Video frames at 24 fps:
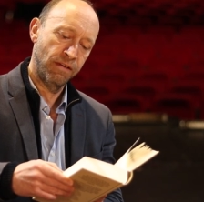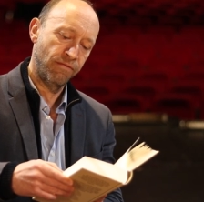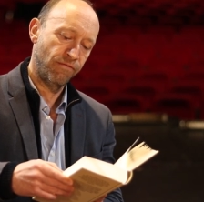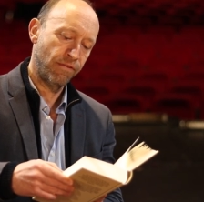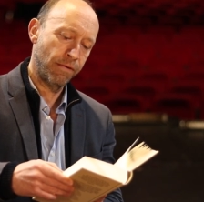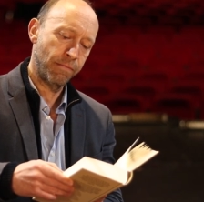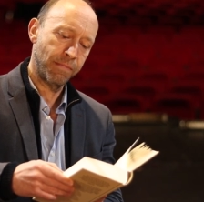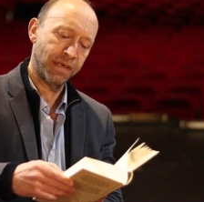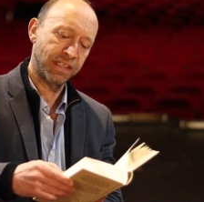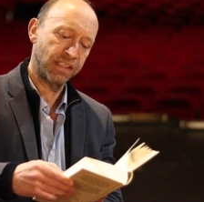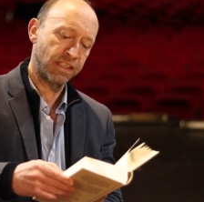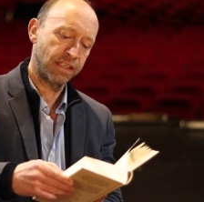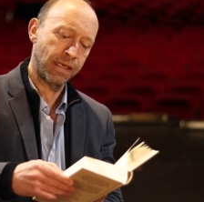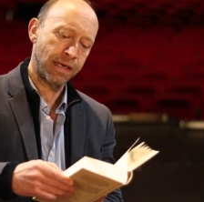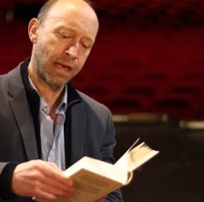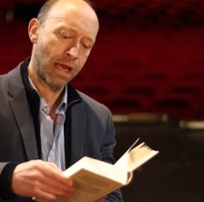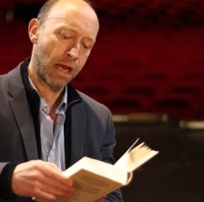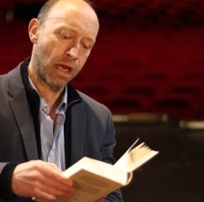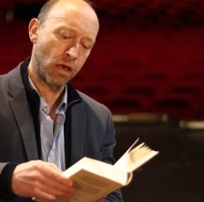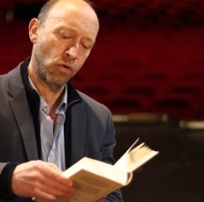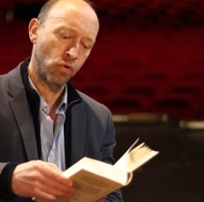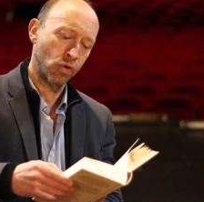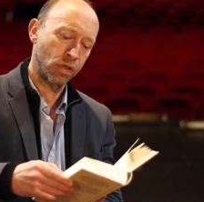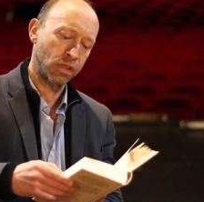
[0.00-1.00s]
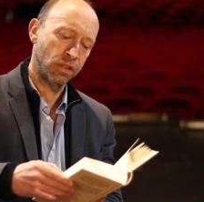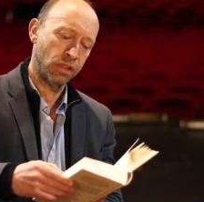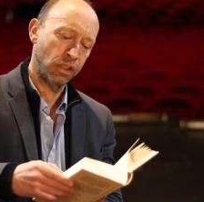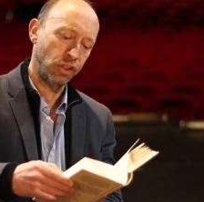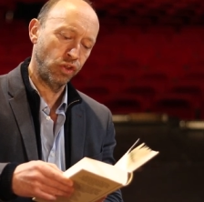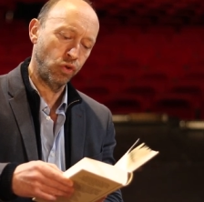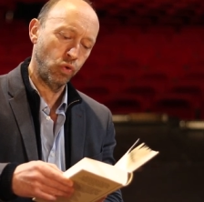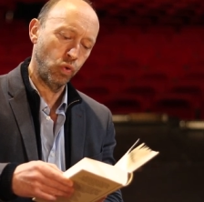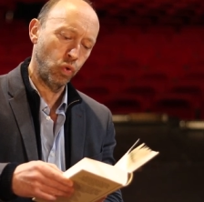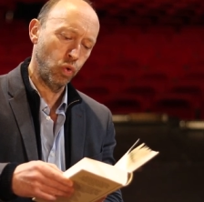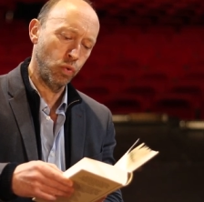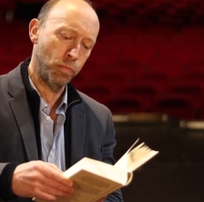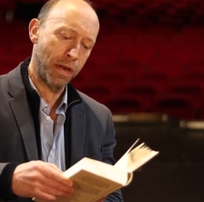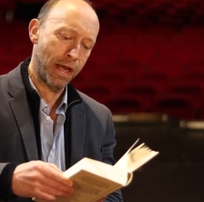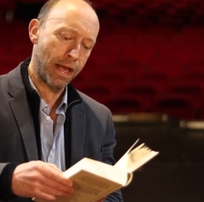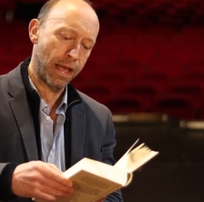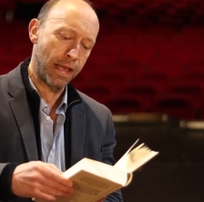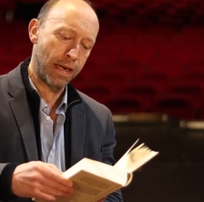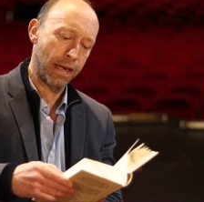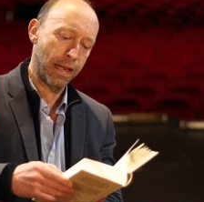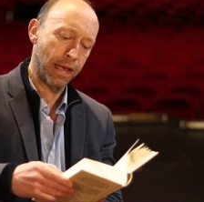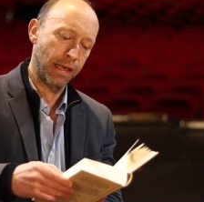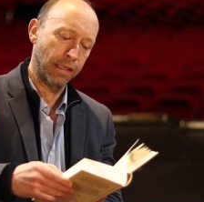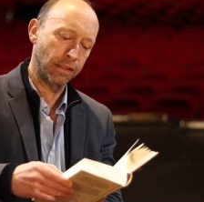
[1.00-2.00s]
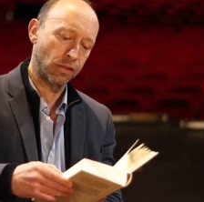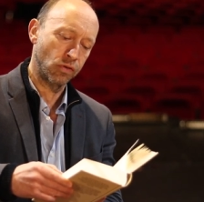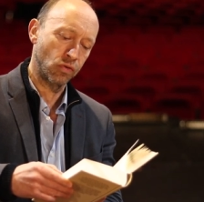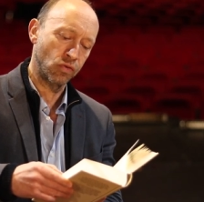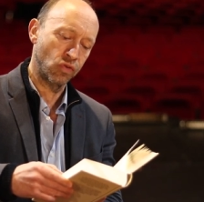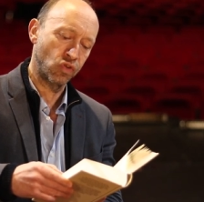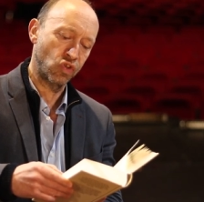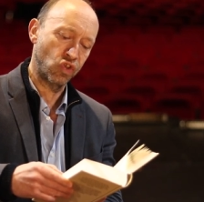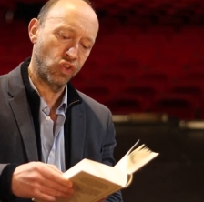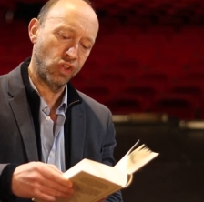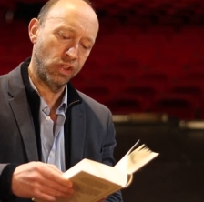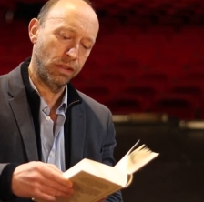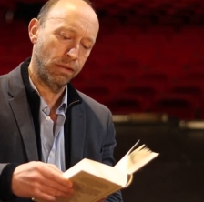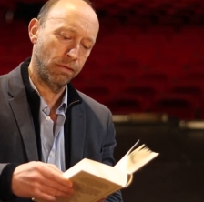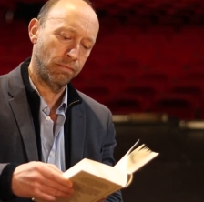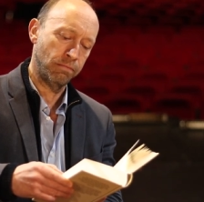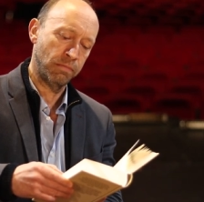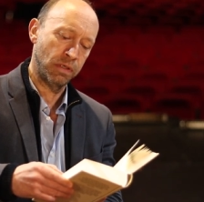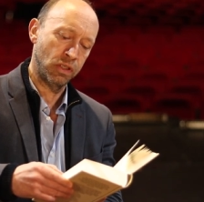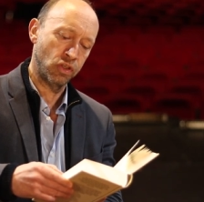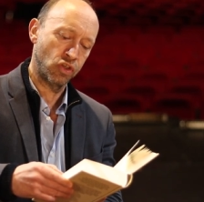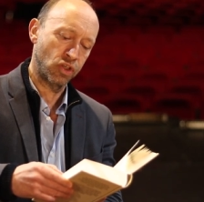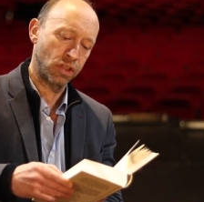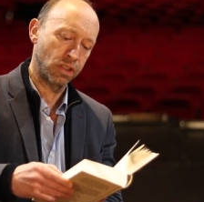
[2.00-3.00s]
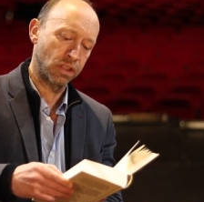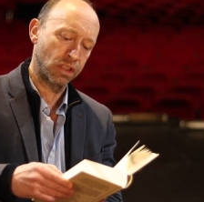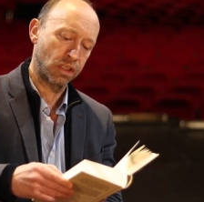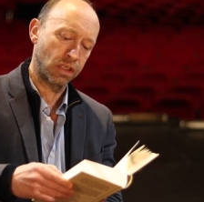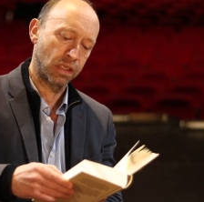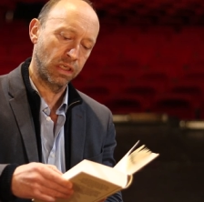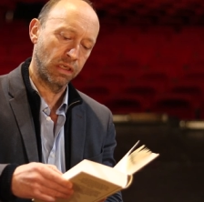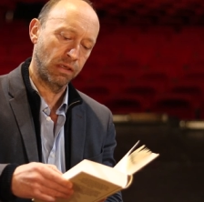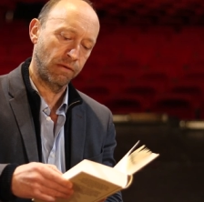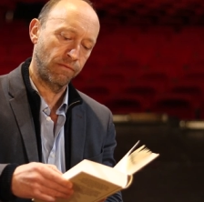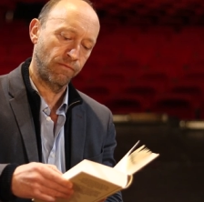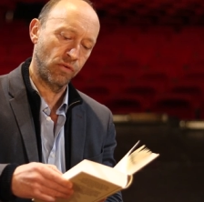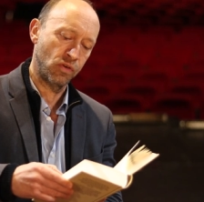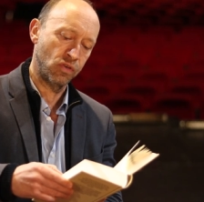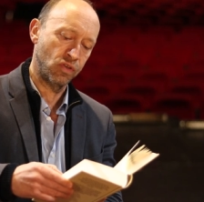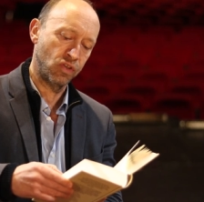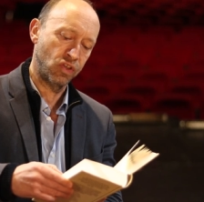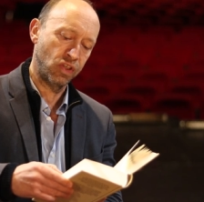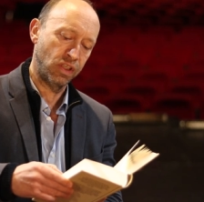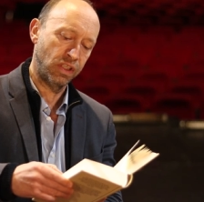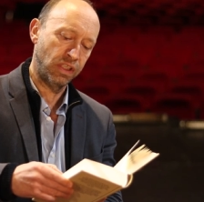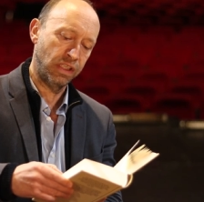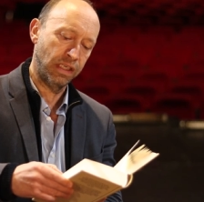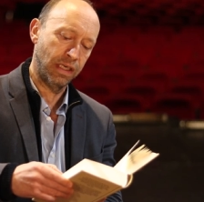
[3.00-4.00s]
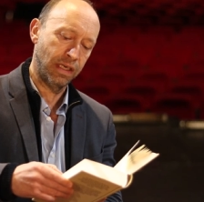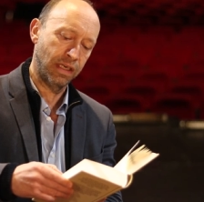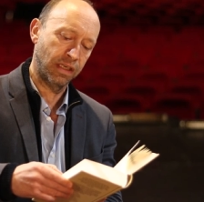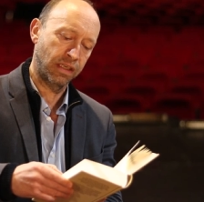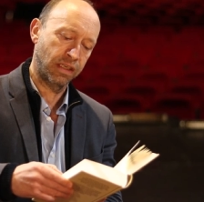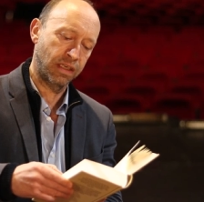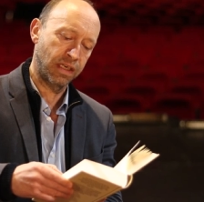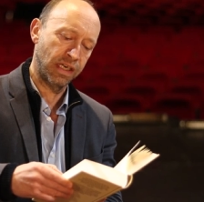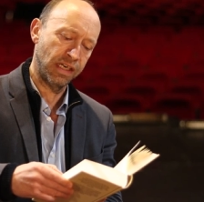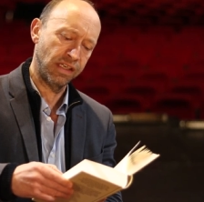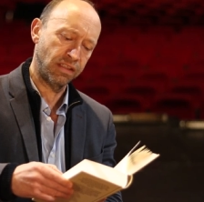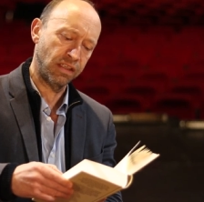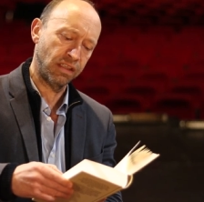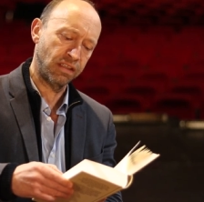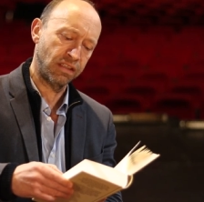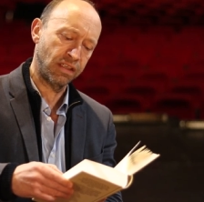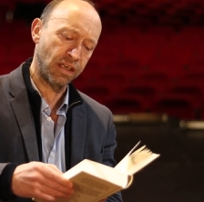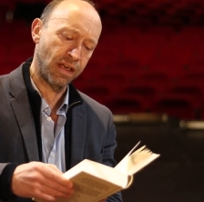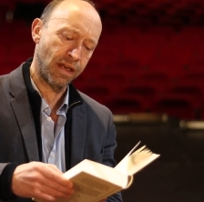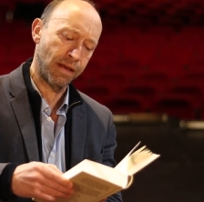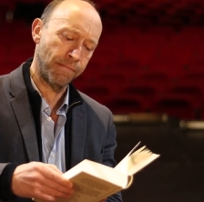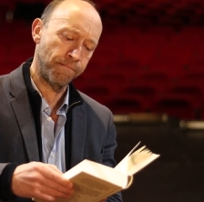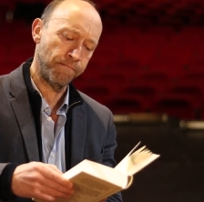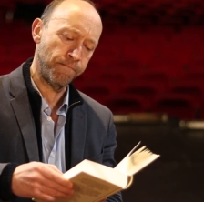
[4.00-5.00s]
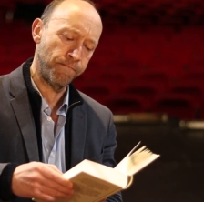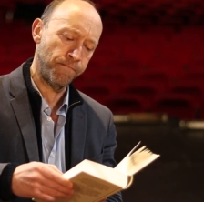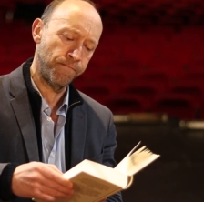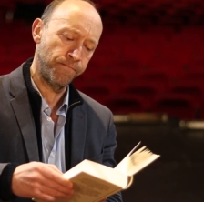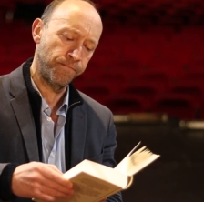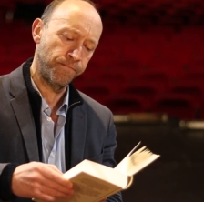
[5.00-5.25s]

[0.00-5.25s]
Wenn man seine Augen nicht überall hat und Sie, Menschenskind, wollen sich hier erkältet haben?